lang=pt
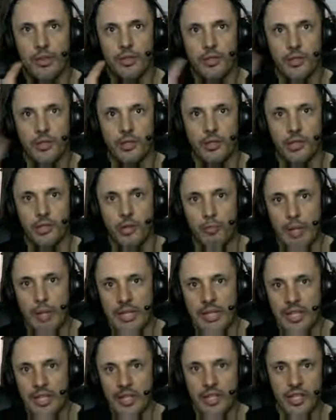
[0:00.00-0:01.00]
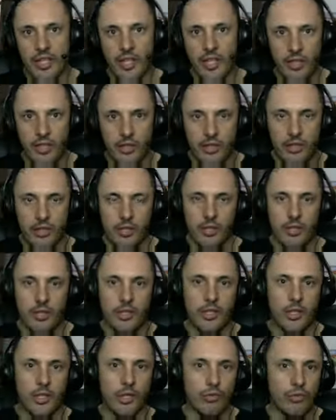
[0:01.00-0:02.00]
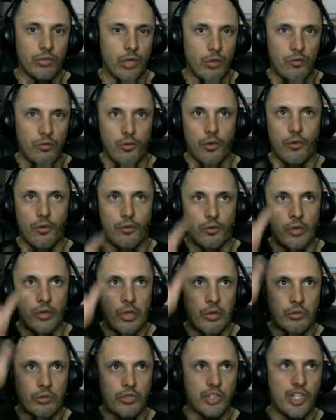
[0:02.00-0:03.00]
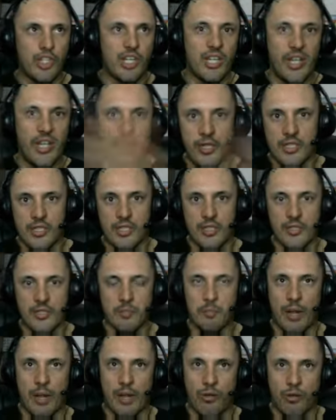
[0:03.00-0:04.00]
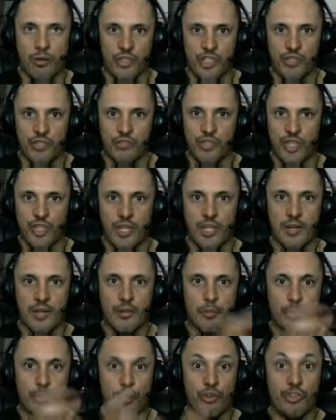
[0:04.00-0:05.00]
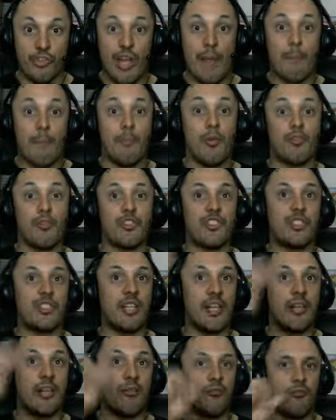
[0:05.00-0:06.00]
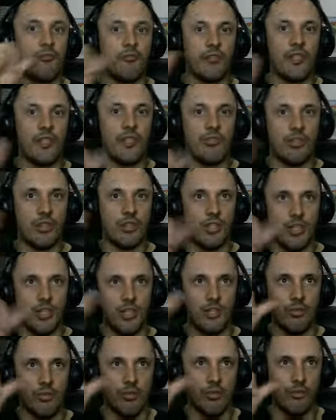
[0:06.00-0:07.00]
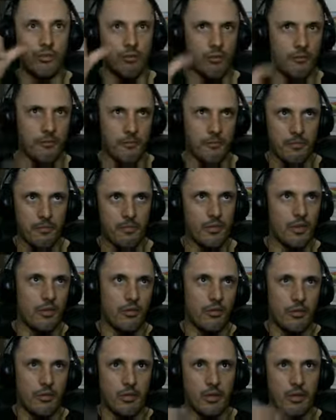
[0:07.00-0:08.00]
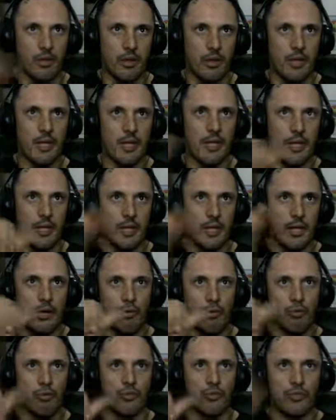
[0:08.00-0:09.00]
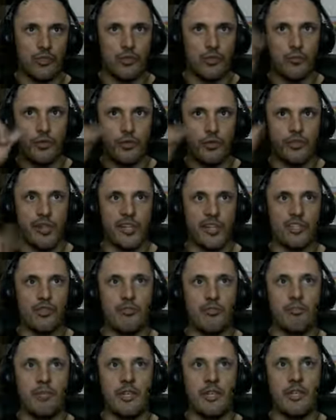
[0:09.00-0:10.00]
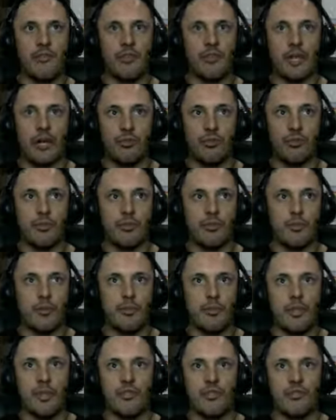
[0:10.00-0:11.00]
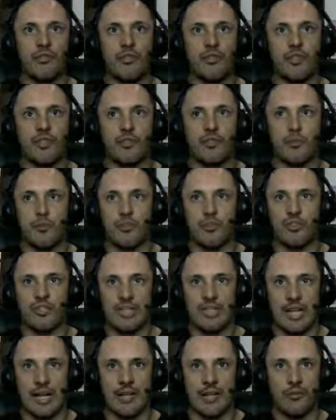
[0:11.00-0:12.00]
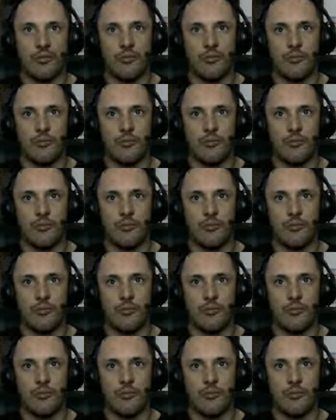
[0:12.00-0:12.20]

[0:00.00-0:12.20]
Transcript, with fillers: Então, mas aqui eu não vou, eu tirei esses pacotinhos de grama, porque eu já postei no vídeo anterior é, aos Project Oblivion, lá, um dos primeiros vídeos postado